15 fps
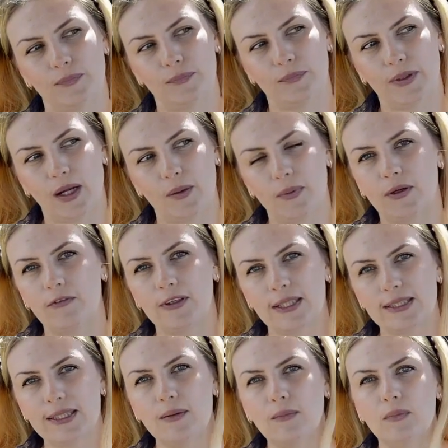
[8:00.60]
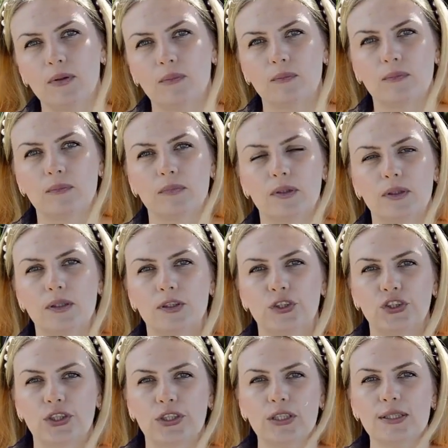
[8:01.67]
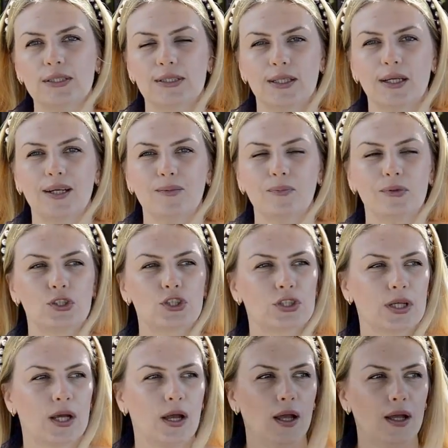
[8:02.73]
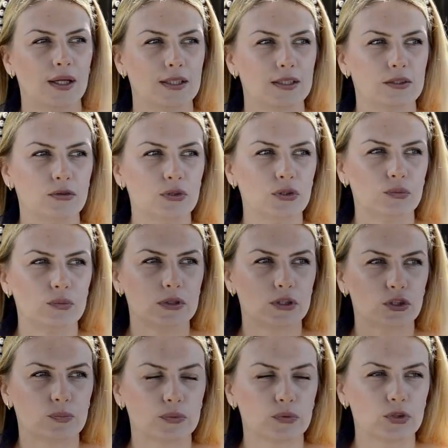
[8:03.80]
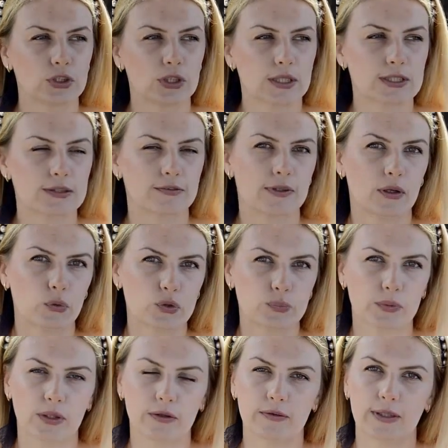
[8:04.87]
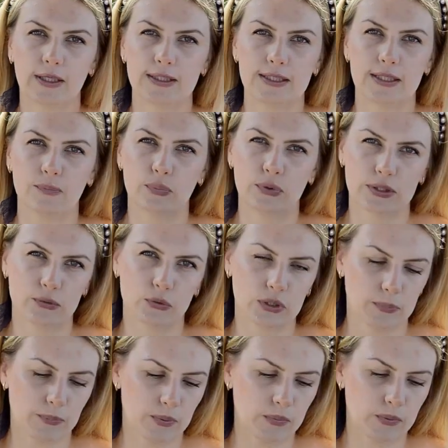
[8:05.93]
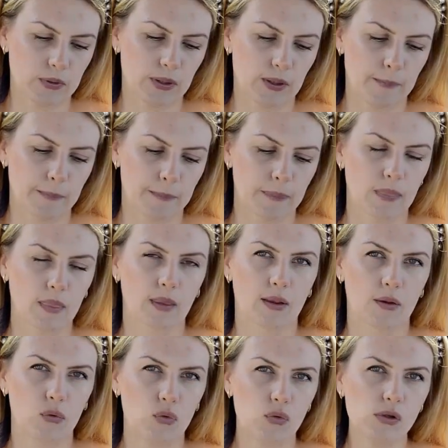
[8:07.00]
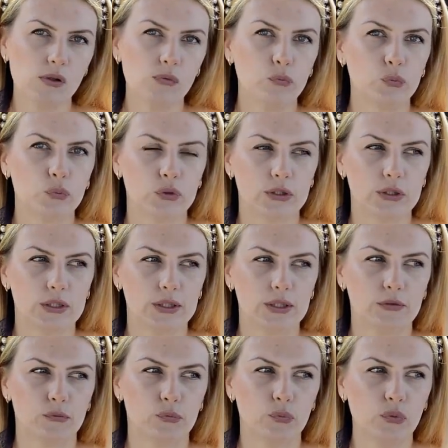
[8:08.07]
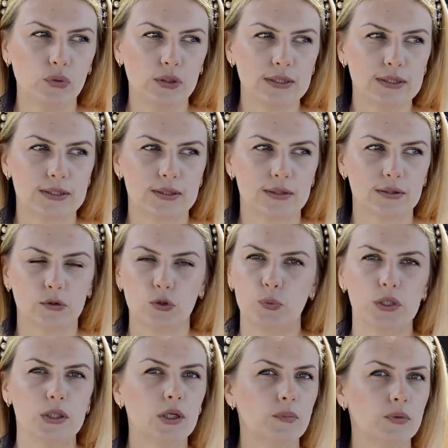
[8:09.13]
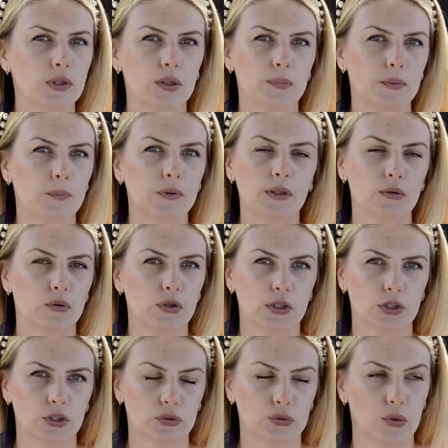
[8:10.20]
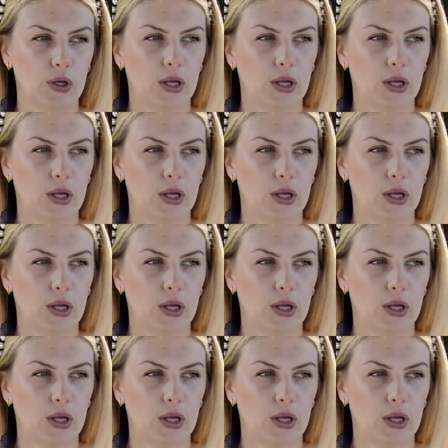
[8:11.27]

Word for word: как бы волосам э, жирниться, как обычно. Сегодня у меня же получается второй с половиной день после того, как я помыла голову и волос, такое впечатление, как будто я их помыла только что.